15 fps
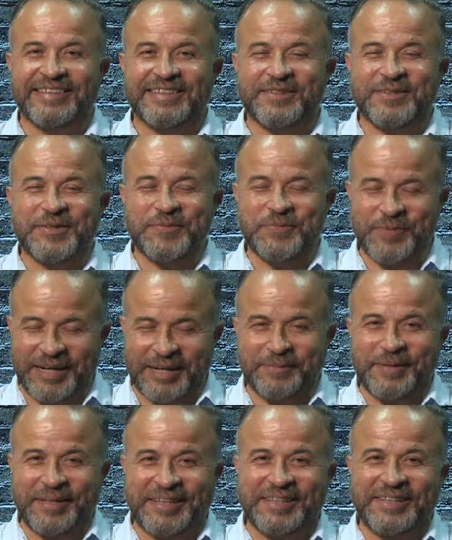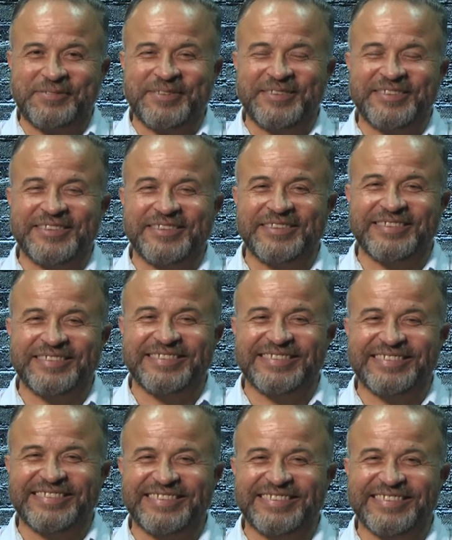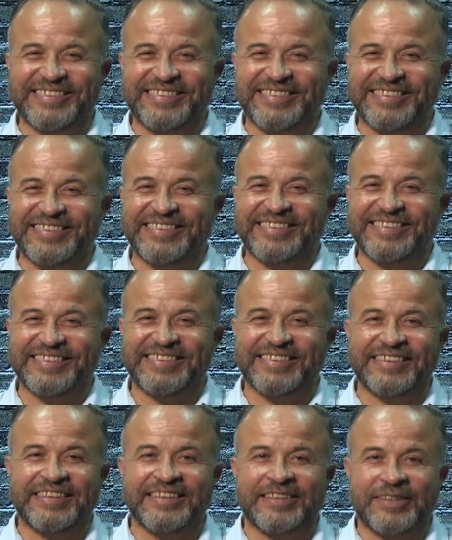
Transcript: اليوم موضوع حلو برشا حلو انه نحكي في هالموضوع